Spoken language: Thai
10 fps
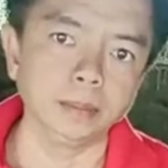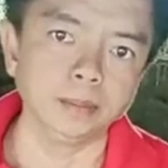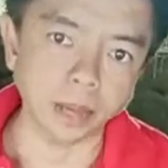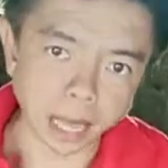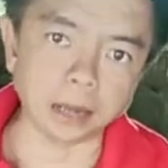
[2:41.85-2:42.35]
ป
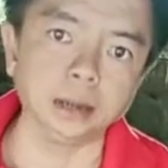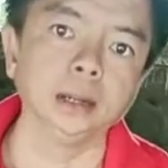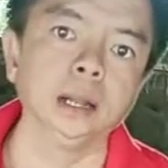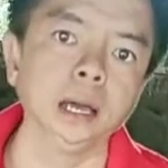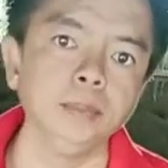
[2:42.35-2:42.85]
ระหยัด
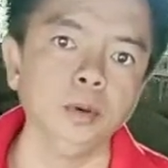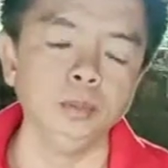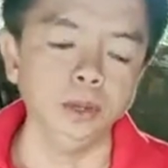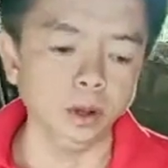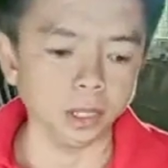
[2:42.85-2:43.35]
นะครับ ผม
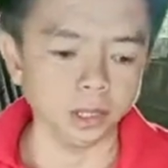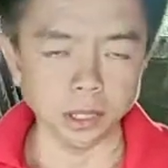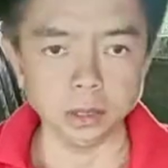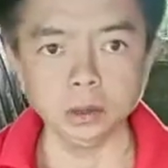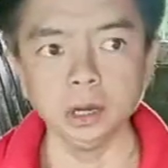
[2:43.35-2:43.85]
พี่น้องเกษต
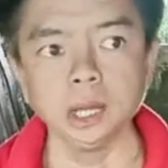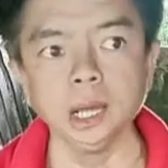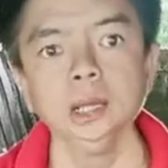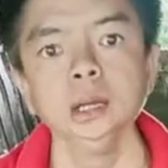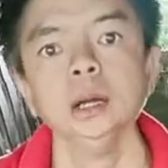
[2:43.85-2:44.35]
รกรไทย
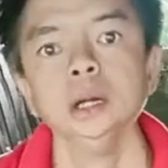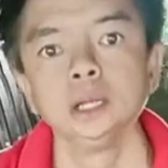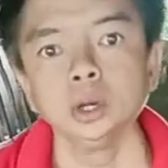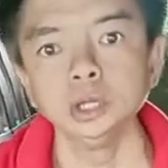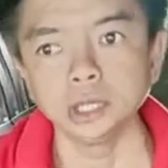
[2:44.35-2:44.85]

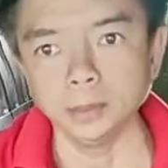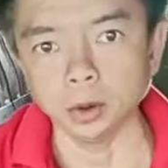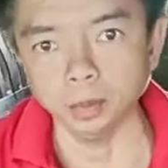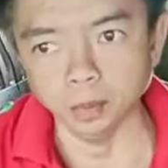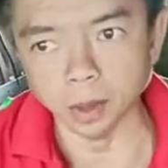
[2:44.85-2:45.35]
ต้น10 กว่า
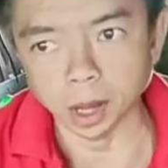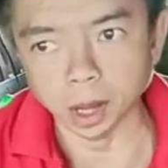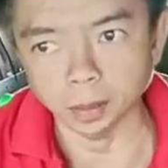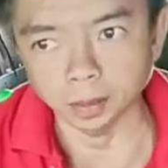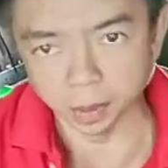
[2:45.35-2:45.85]

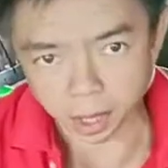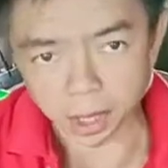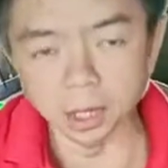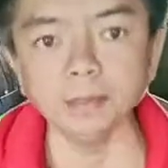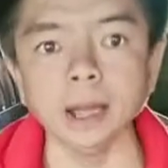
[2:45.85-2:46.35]
ปี
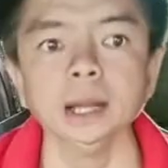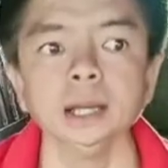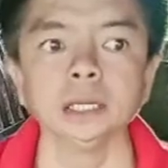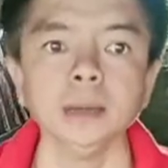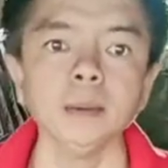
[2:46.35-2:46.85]
ขึ้นไปเนี่ย
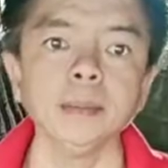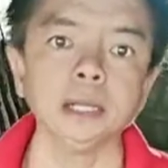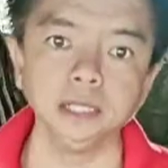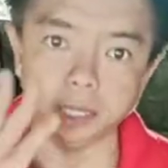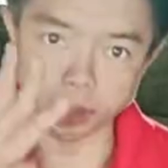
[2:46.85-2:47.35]
ใช้ประมาณ
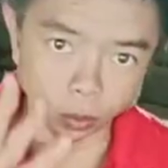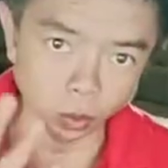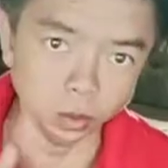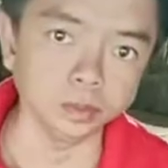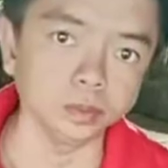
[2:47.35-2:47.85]
4 ถุง
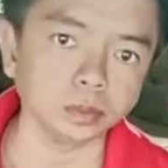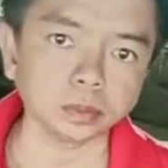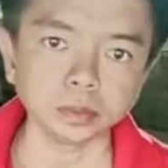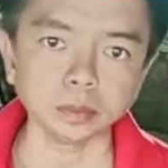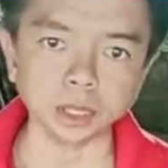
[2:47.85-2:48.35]

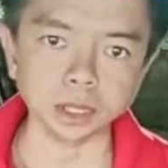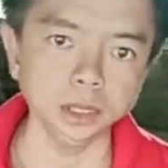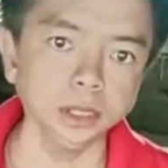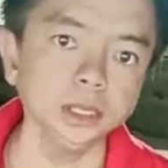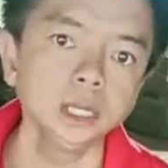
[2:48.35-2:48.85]

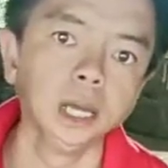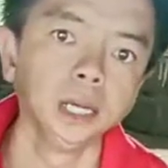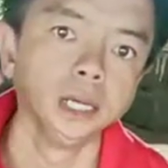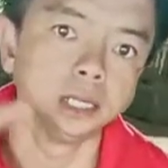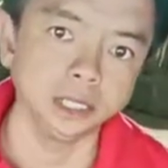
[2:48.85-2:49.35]
คือ
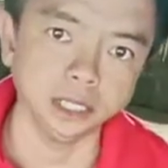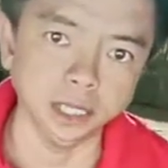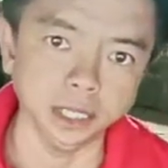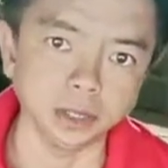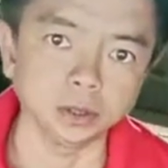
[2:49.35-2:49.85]
ฉี
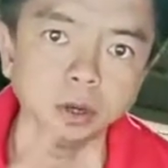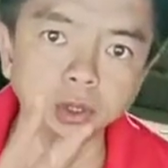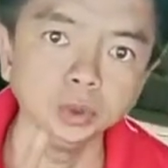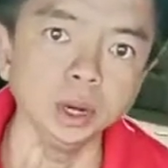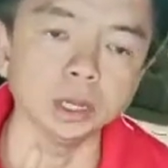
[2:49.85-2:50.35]
ด 2
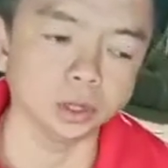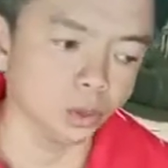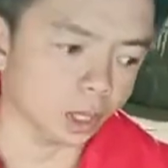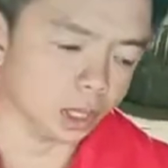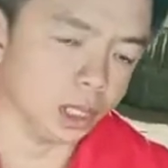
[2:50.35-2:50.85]
ช่วงช่
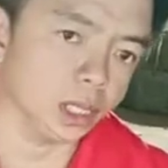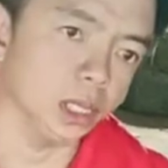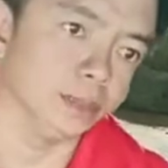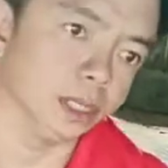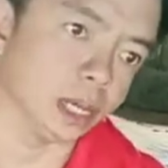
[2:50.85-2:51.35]
วงที่ขึ้น
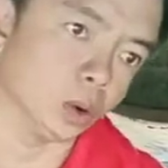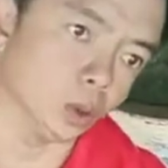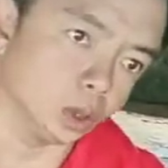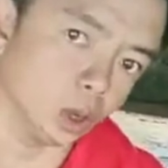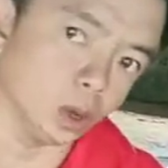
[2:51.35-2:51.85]
มาจากคน
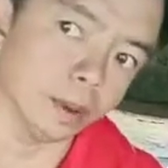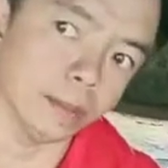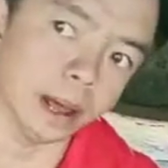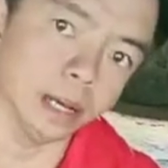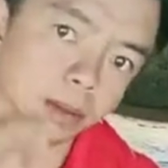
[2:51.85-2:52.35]
ต้นประ
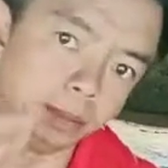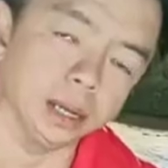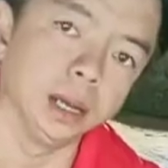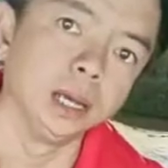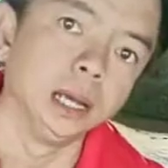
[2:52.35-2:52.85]
มาณ 1 เมต
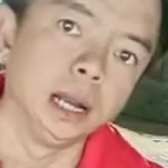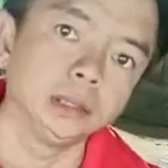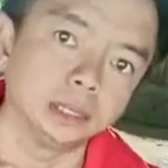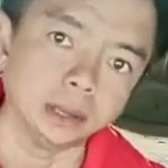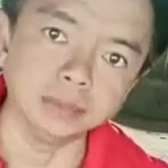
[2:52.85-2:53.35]
รเรา
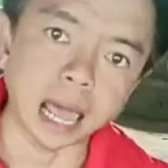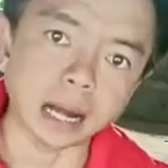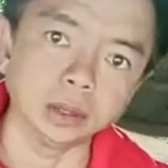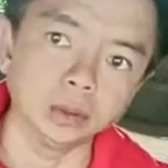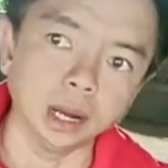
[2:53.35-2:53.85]
จะทำสาร
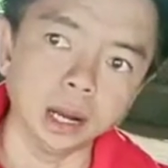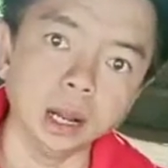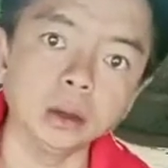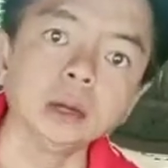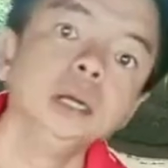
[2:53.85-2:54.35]
กันตรงนั้น
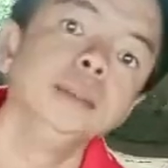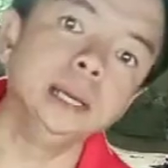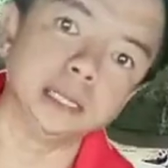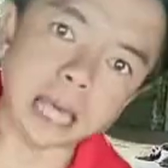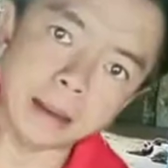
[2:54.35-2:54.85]
แล้วก็ขึ้นไป
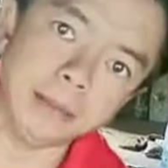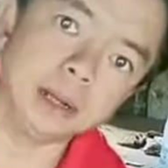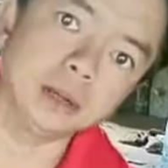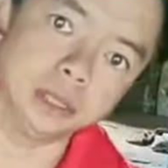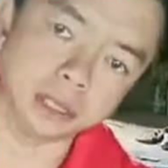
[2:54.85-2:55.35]
อีก 3 เมตร
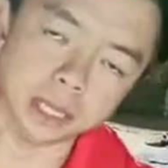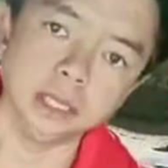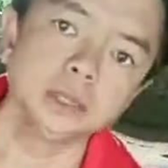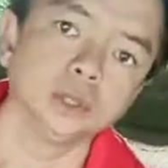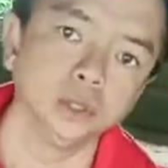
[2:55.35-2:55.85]
ก็จะใส่อี
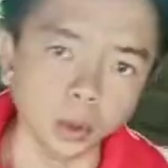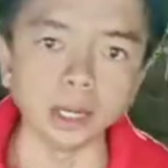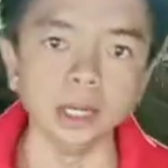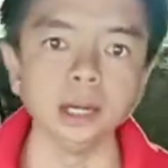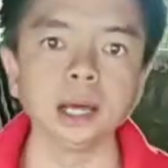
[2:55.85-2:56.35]
กช่วง
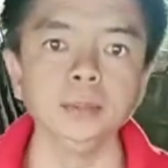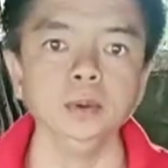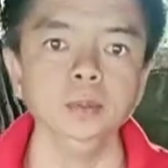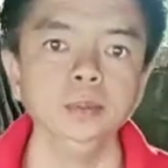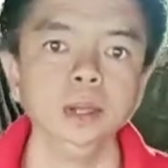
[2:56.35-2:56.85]
หนึ่งนะครับผม